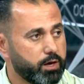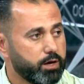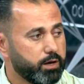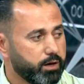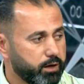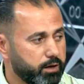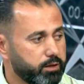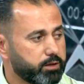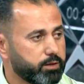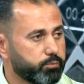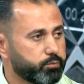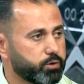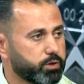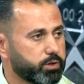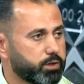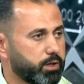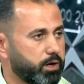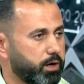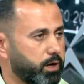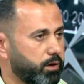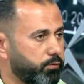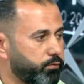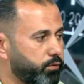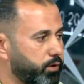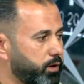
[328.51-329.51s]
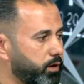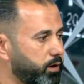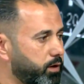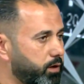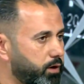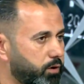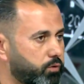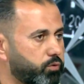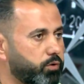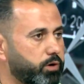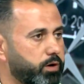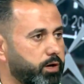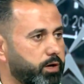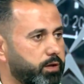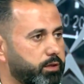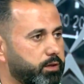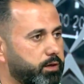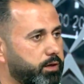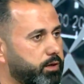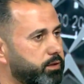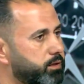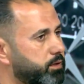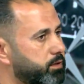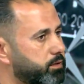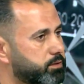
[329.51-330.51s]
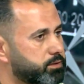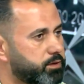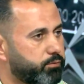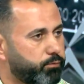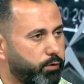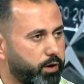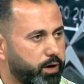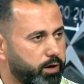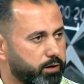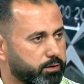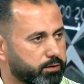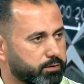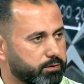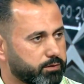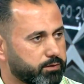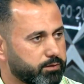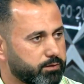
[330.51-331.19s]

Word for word: انت بتطلع فيه لكل نادي عده صفحات